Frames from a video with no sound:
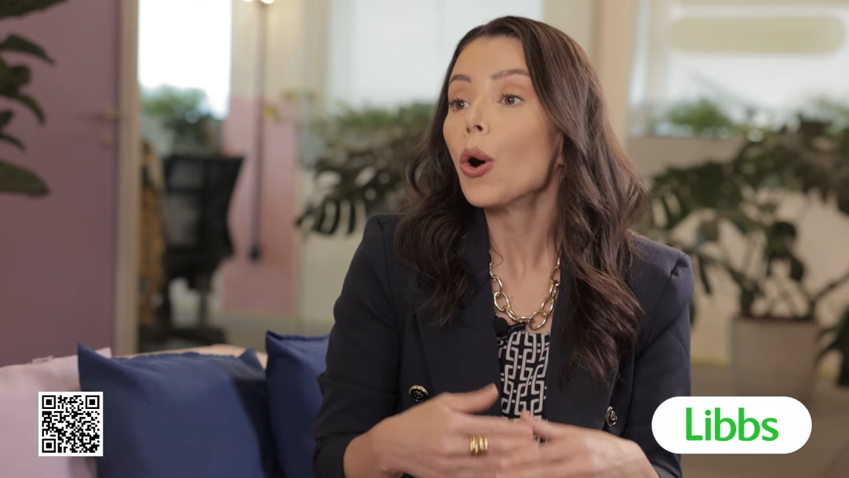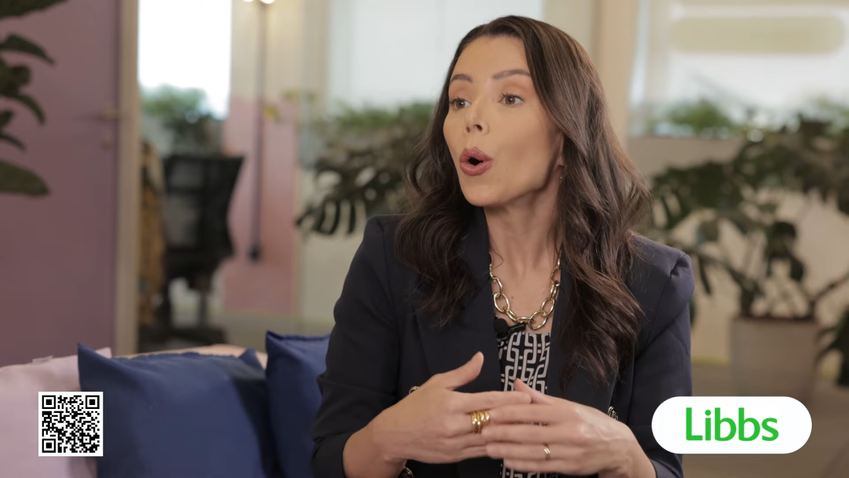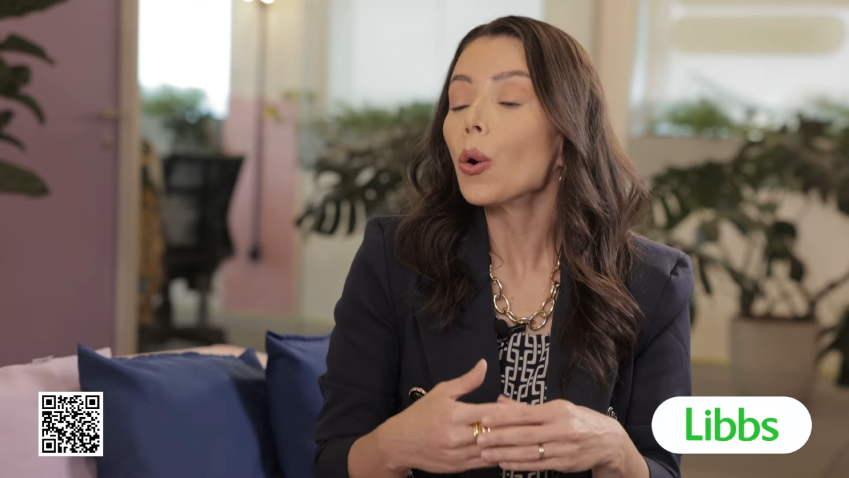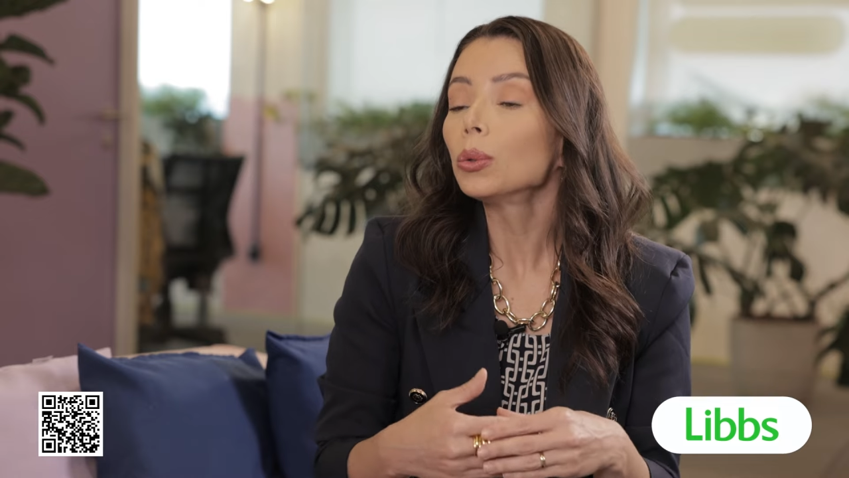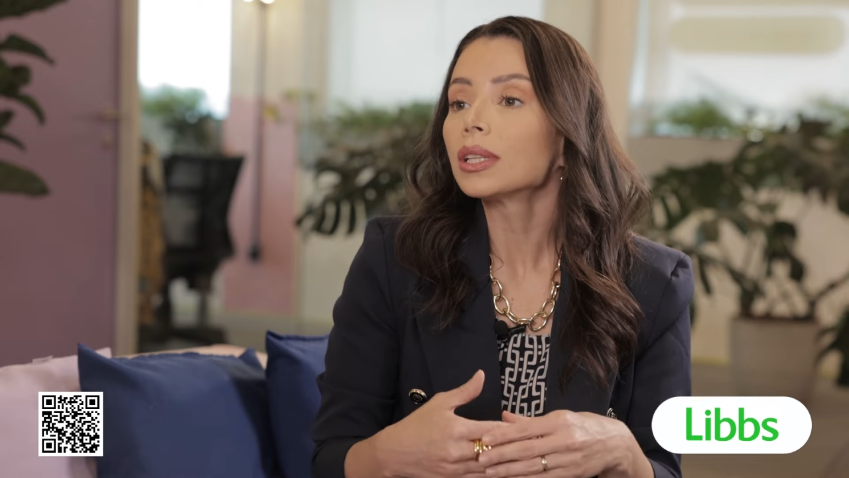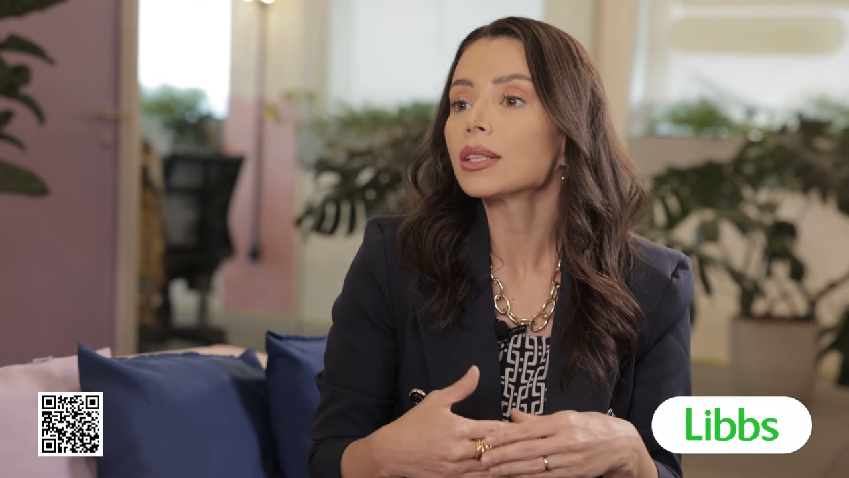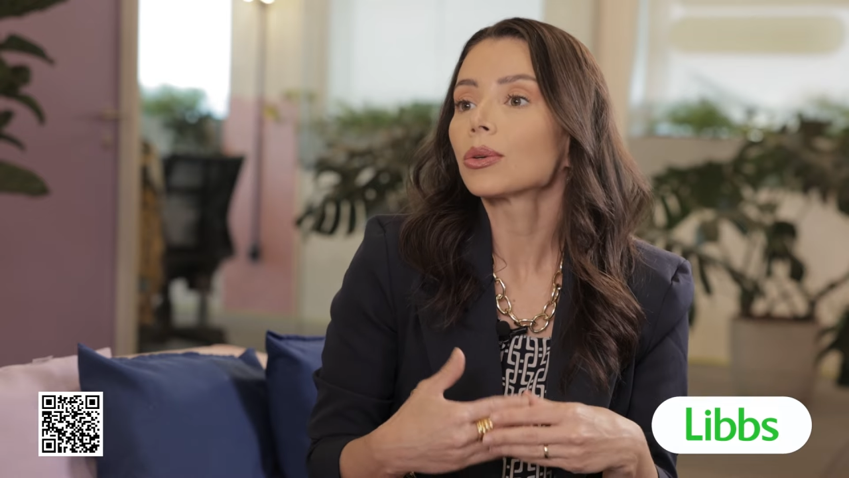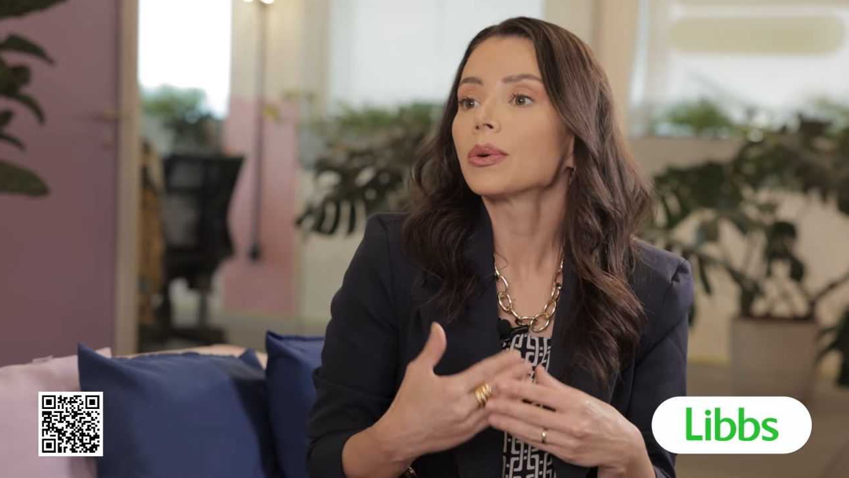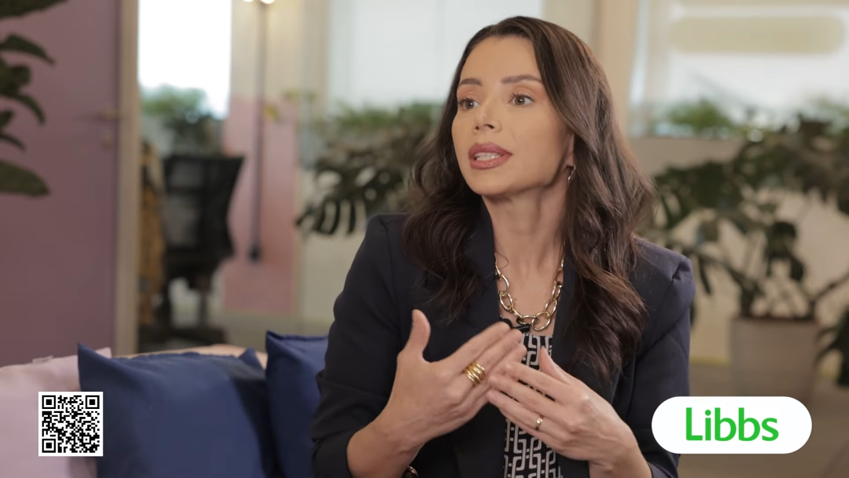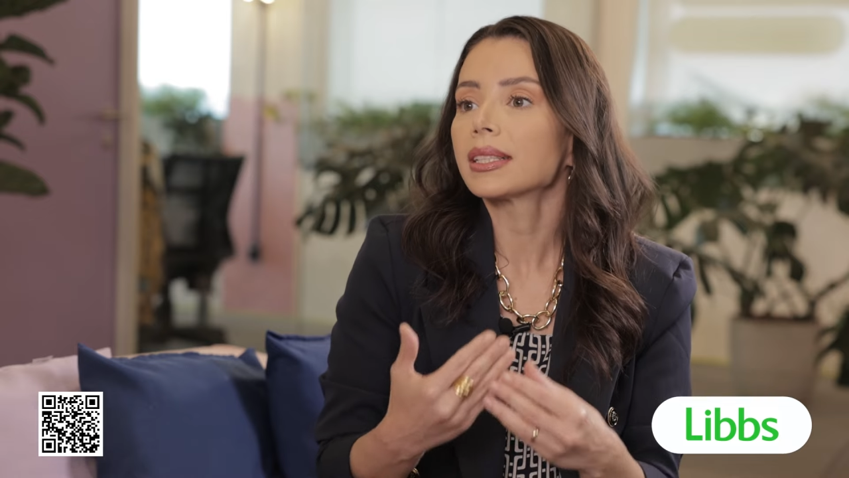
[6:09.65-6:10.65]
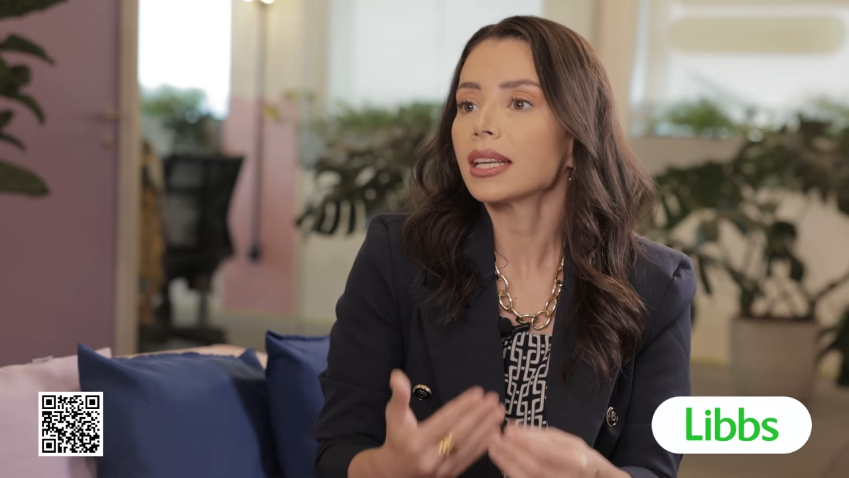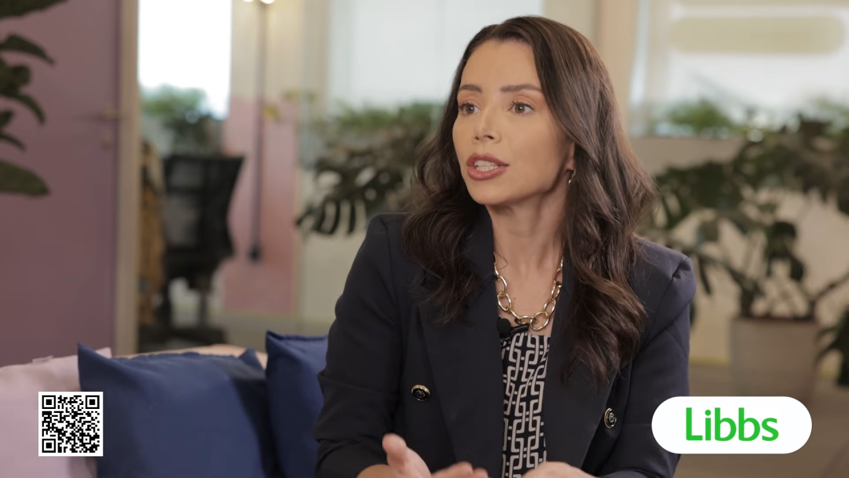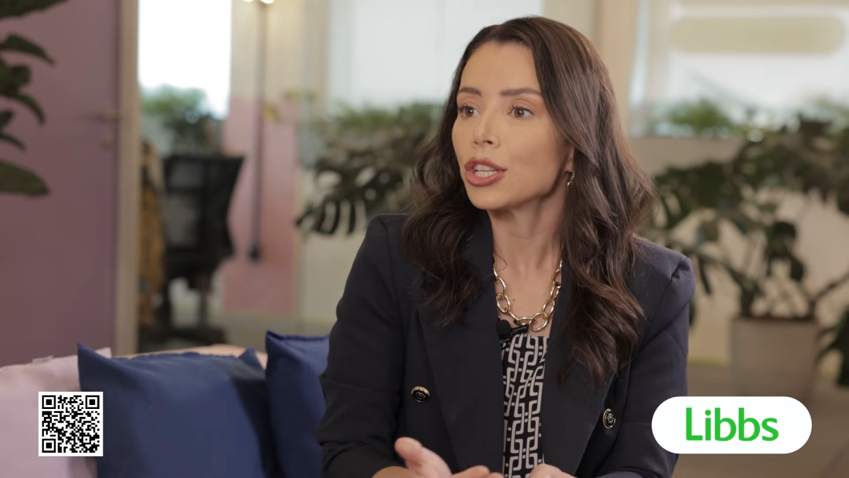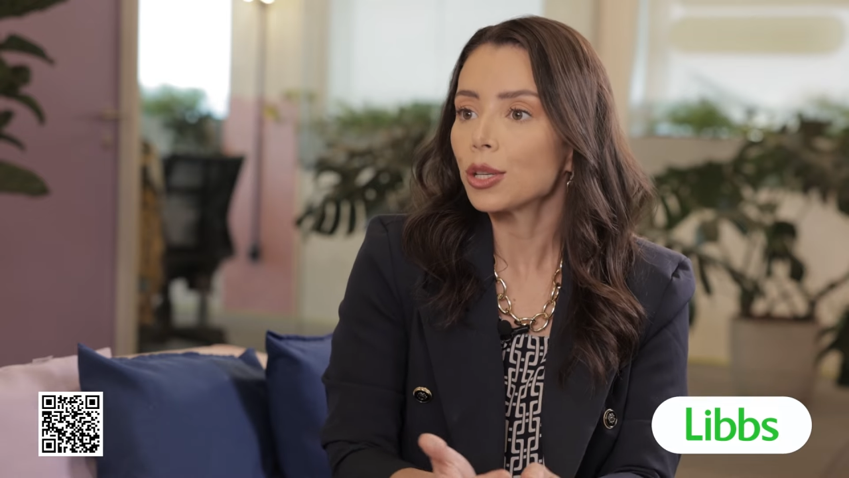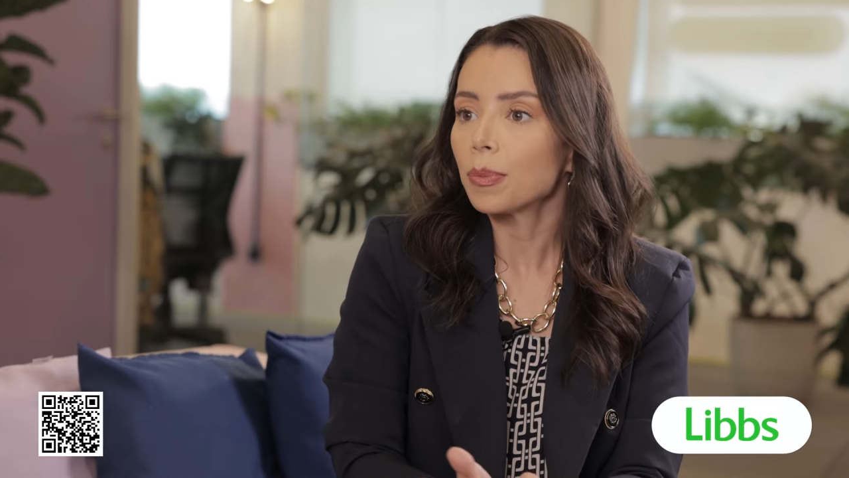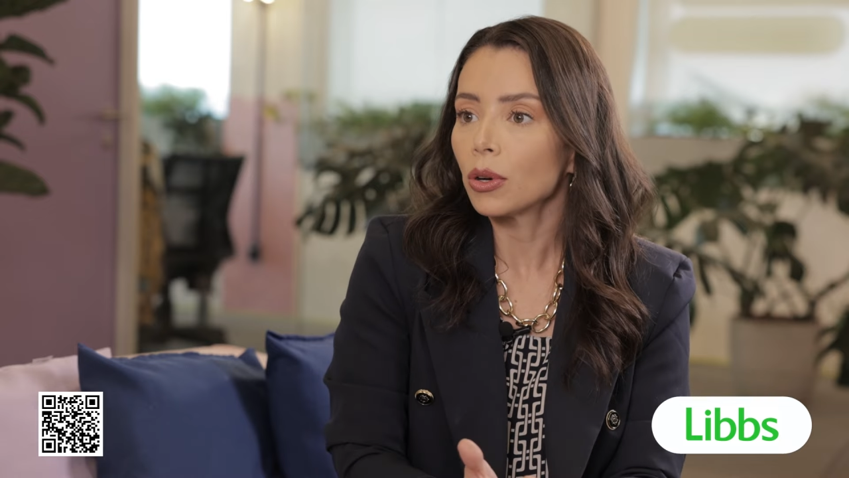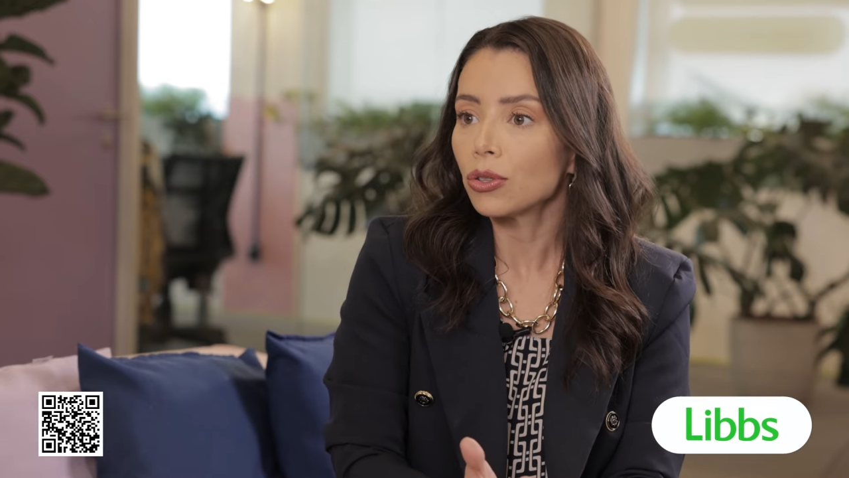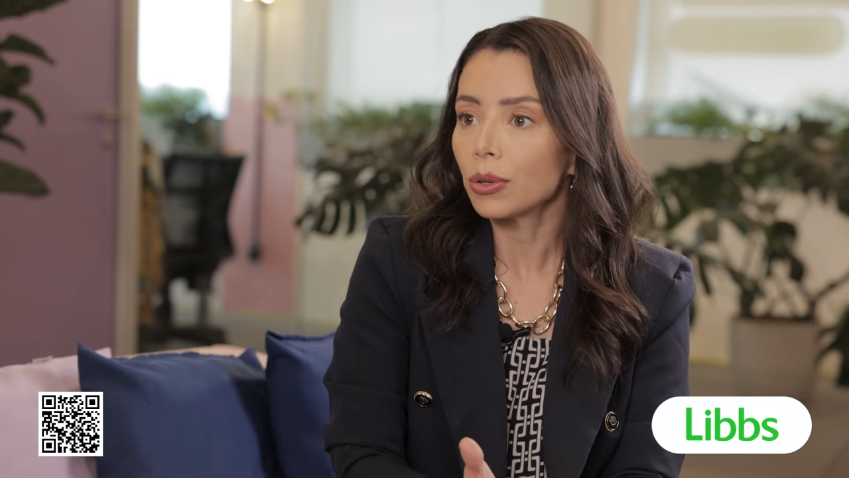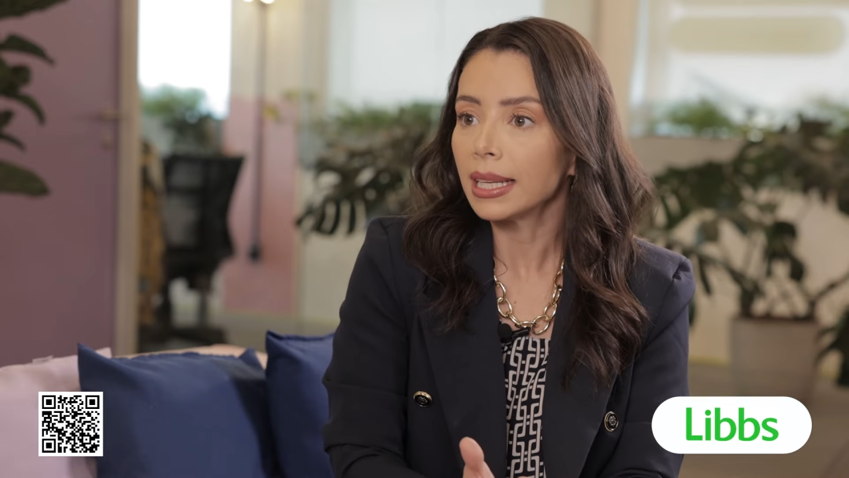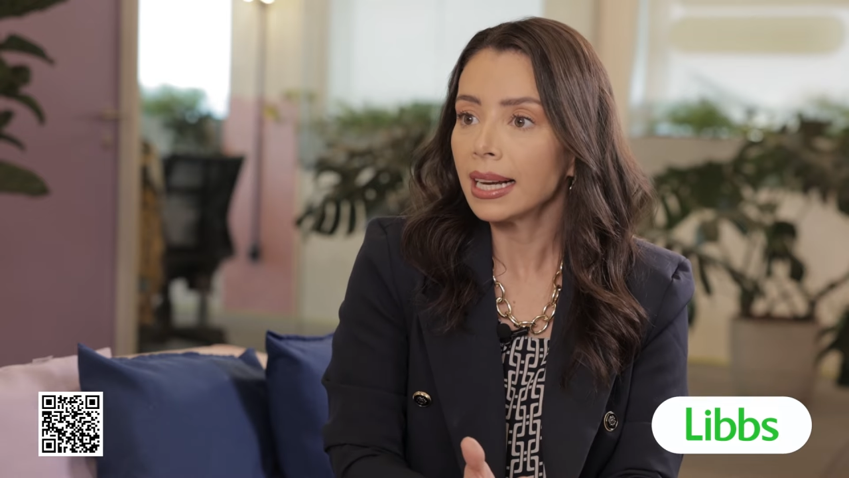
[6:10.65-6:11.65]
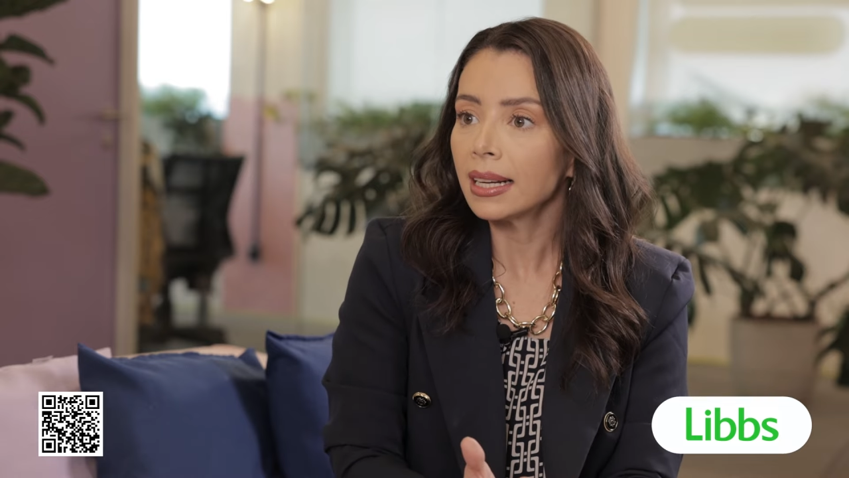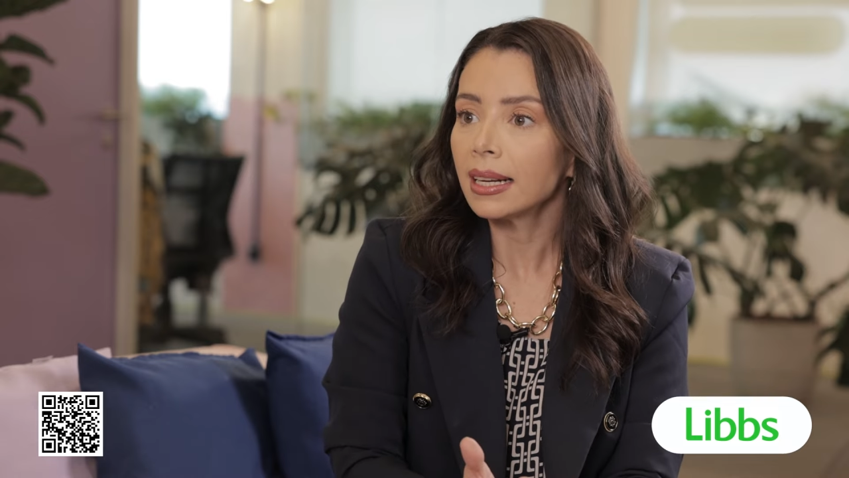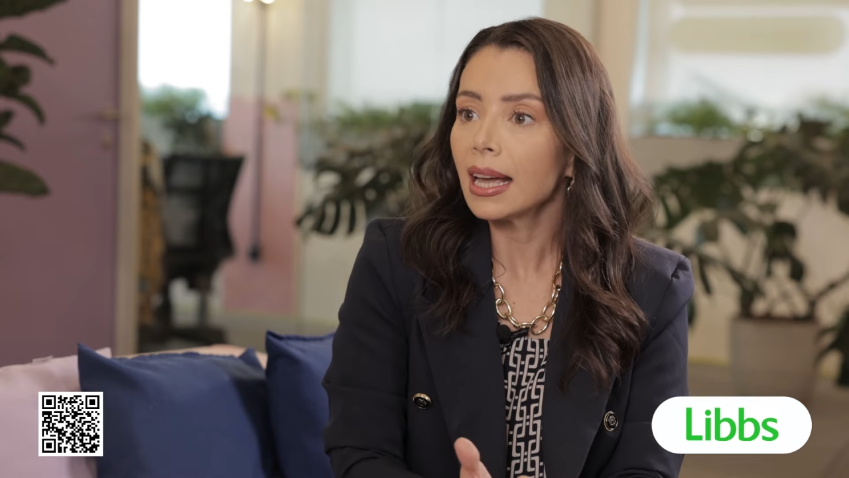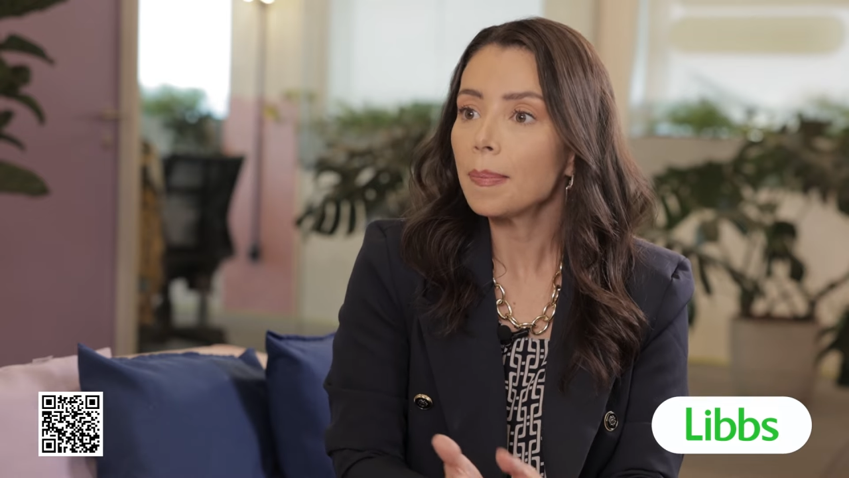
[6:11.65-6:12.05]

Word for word: Outras coisas que a gente pode olhar